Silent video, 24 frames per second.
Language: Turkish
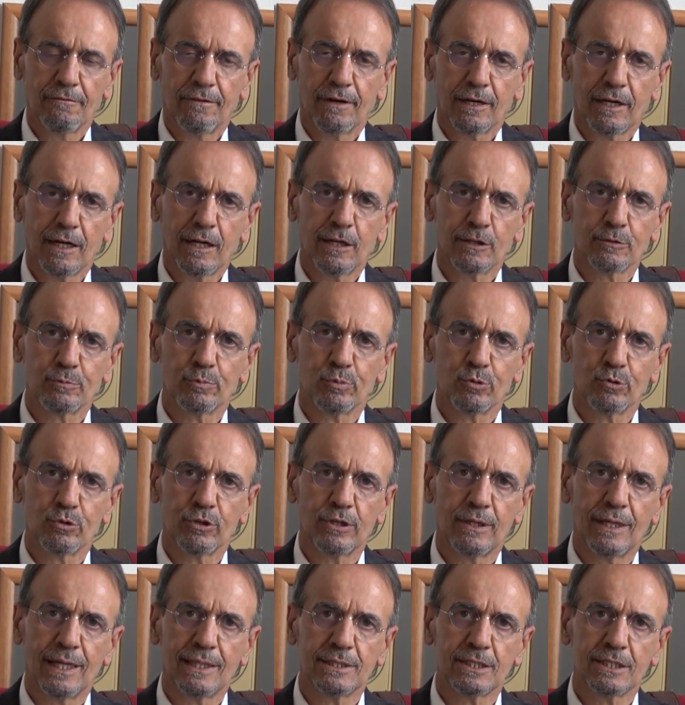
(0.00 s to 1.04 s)
Fakat bu
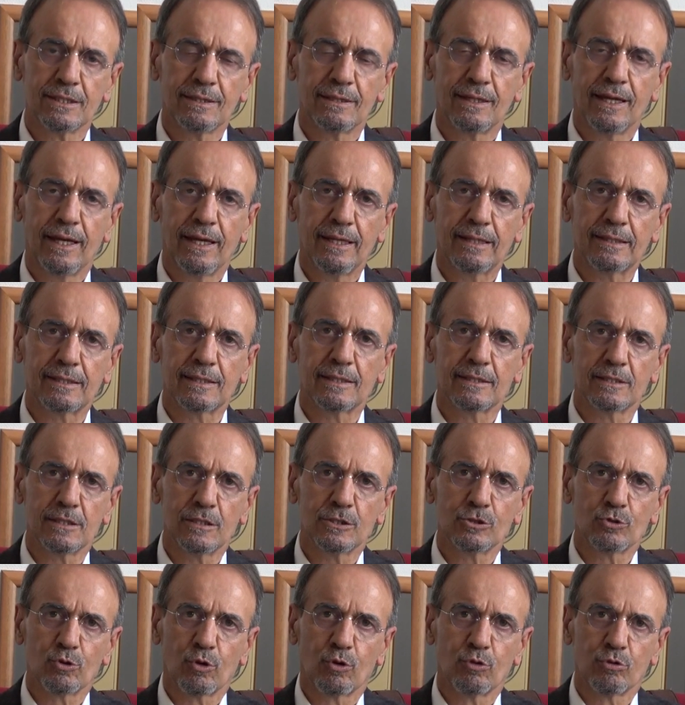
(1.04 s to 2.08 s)
ilacın
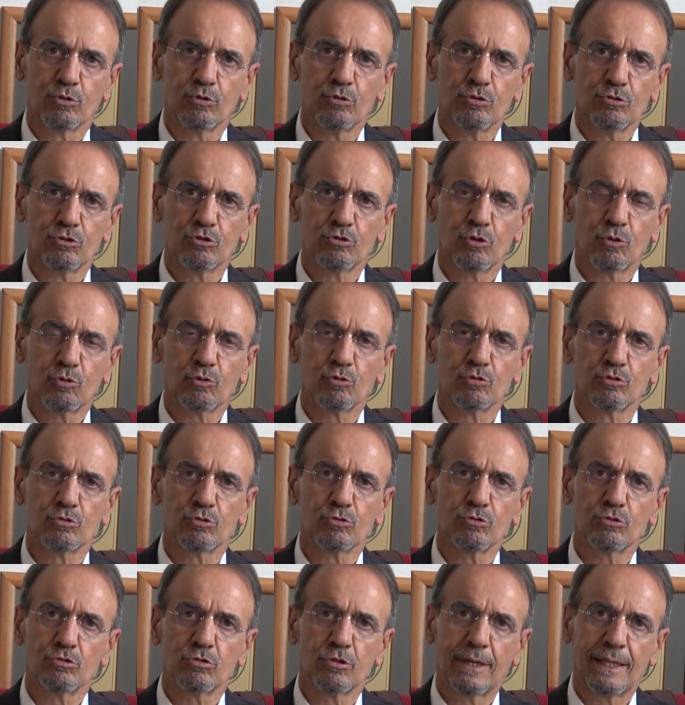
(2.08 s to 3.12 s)
etkisiz olduğu çok
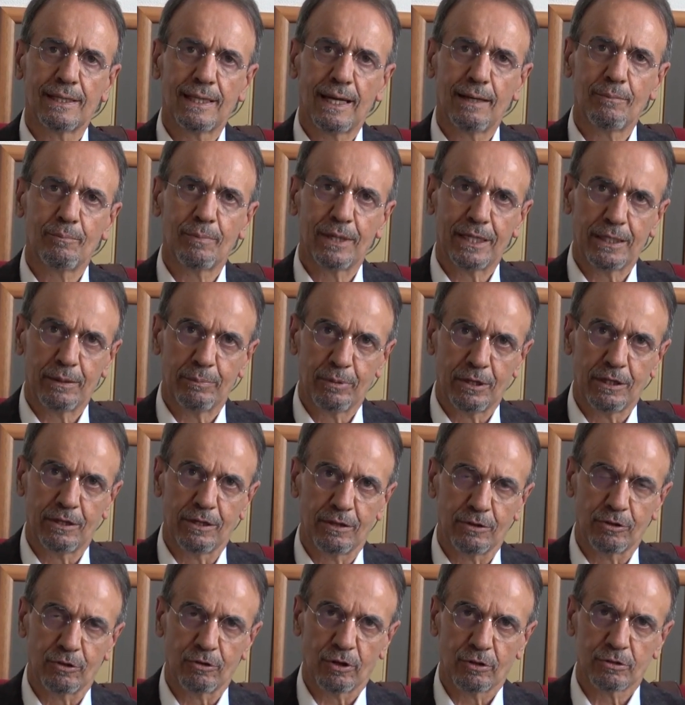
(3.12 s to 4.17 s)
uzun süreden beri
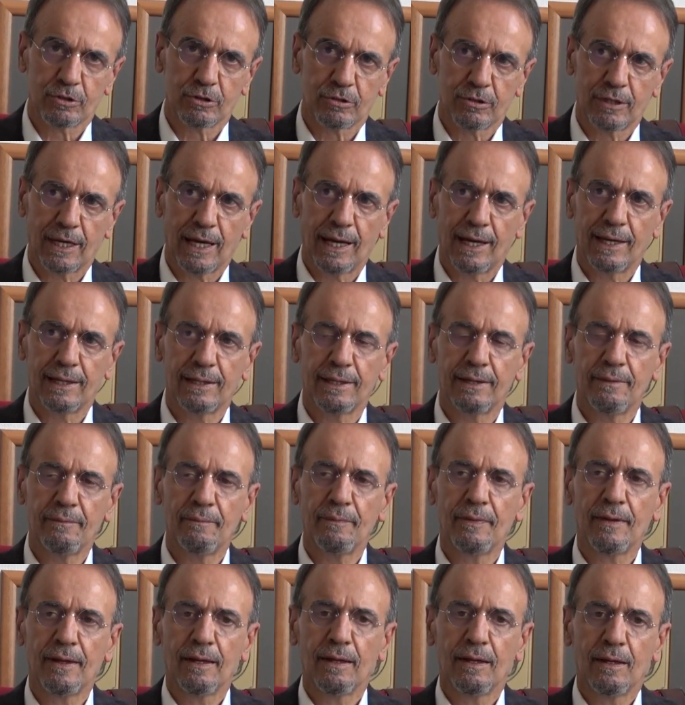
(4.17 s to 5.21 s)
biliniyor. Yani
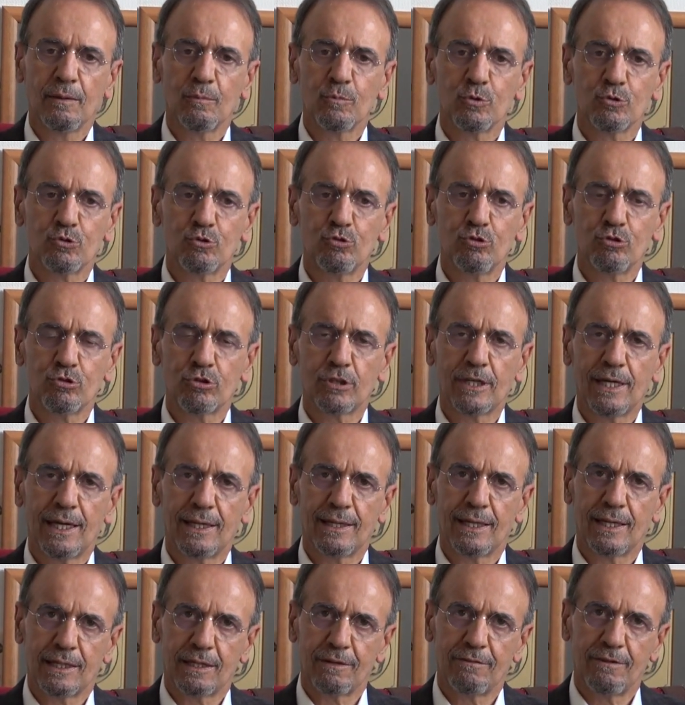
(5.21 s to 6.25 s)
bu
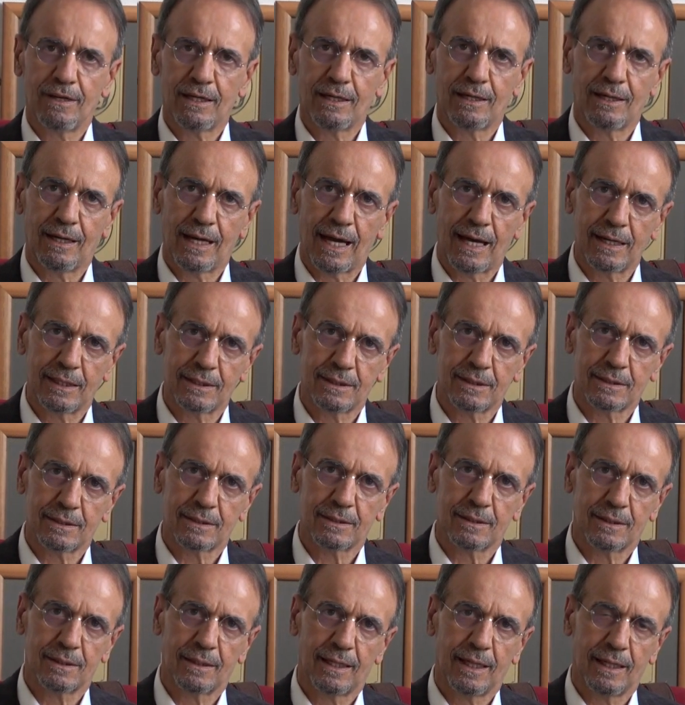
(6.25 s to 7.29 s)
Türkiye'deki
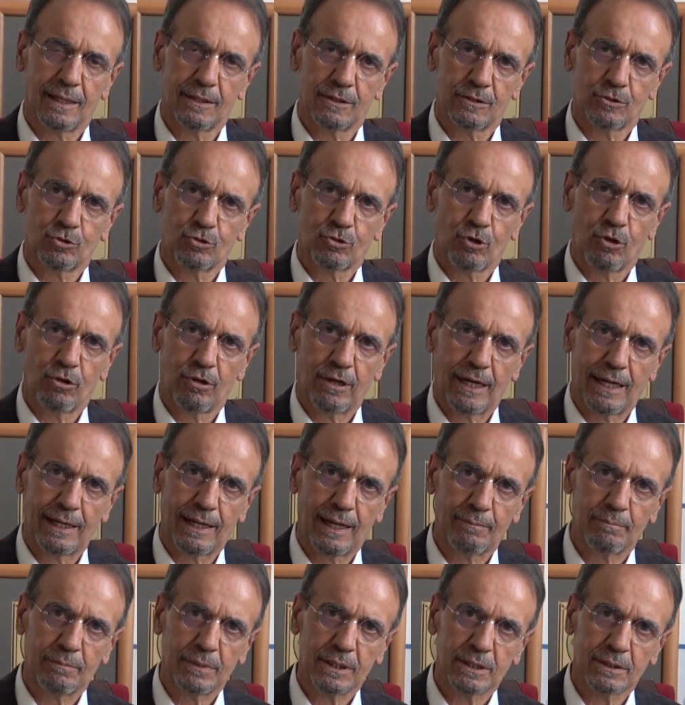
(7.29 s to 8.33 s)
verilerle
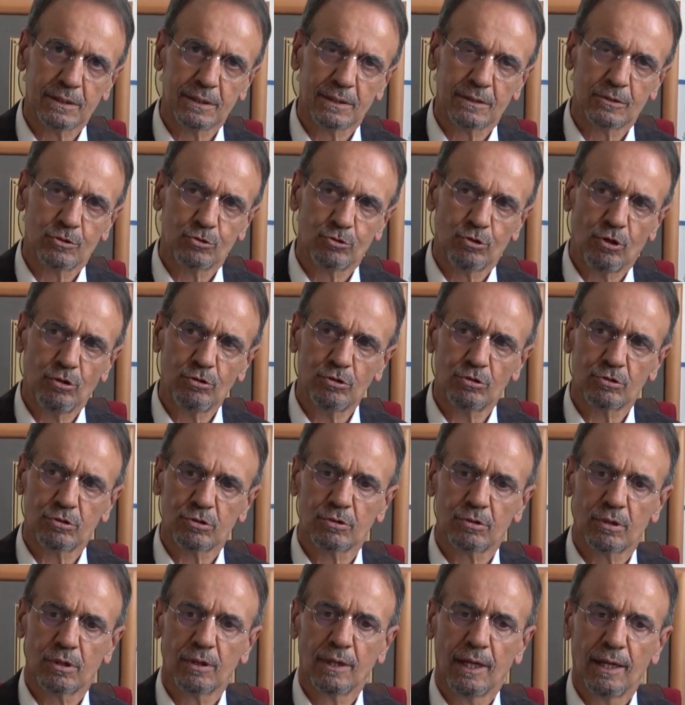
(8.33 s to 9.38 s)
söylenen bir söz
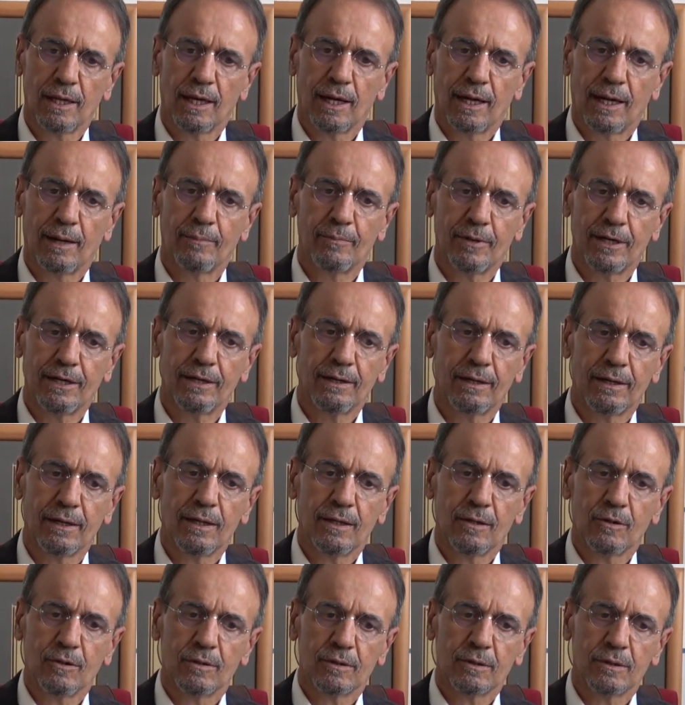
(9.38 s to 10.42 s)
ama
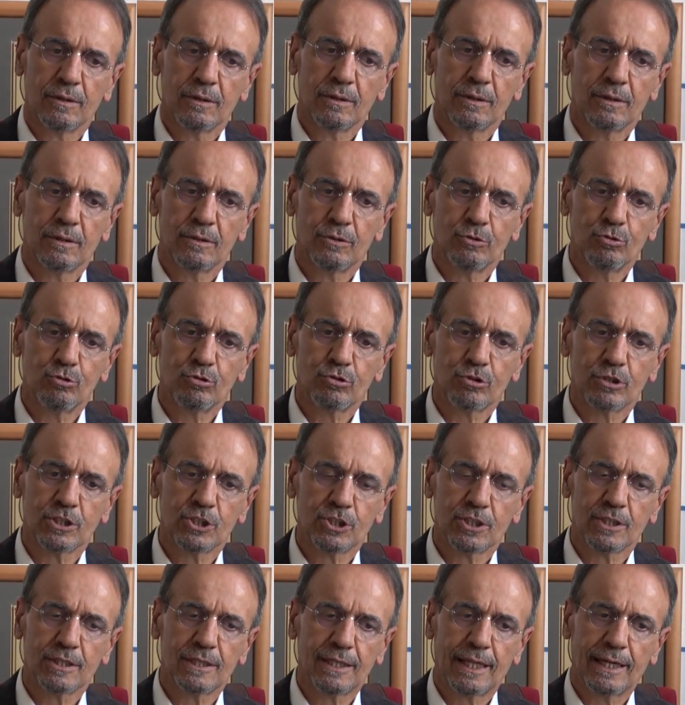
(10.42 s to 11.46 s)
e, yurt
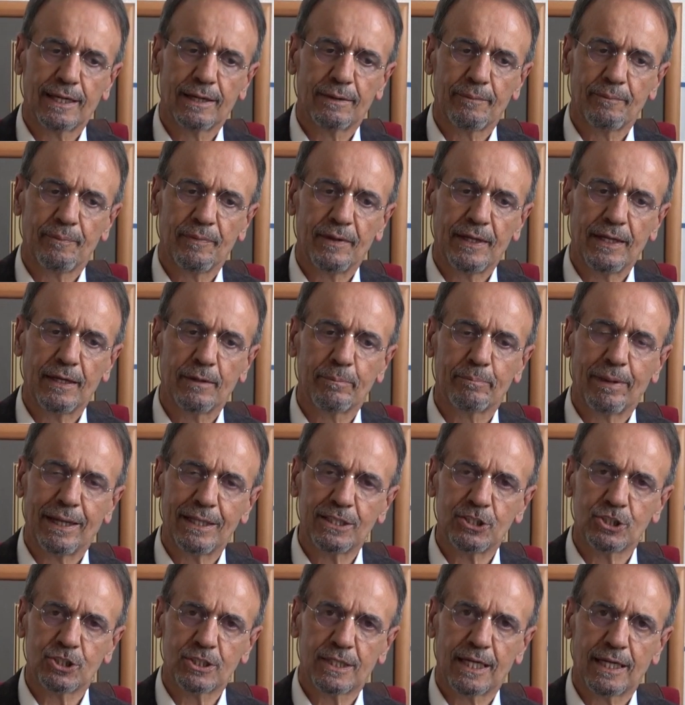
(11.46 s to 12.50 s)
dışında ilk
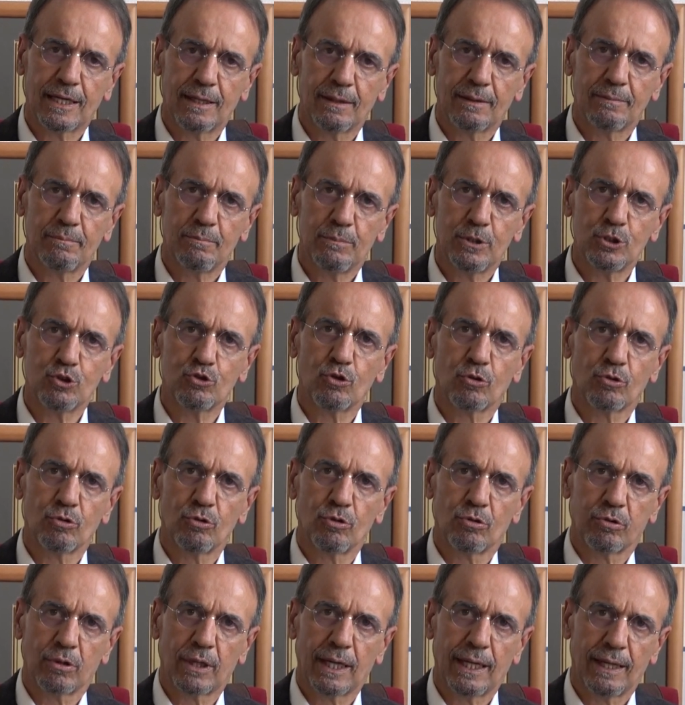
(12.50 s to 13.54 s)
başta birçok
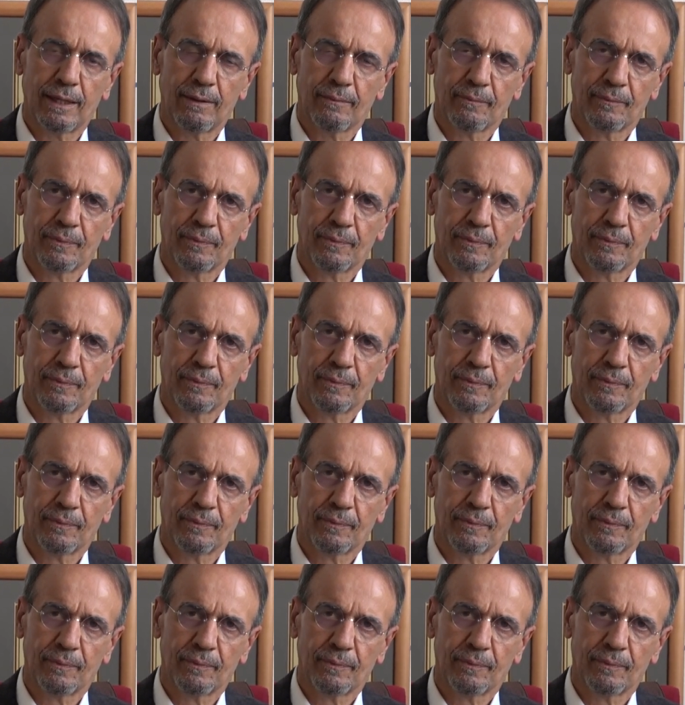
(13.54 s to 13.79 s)
ülke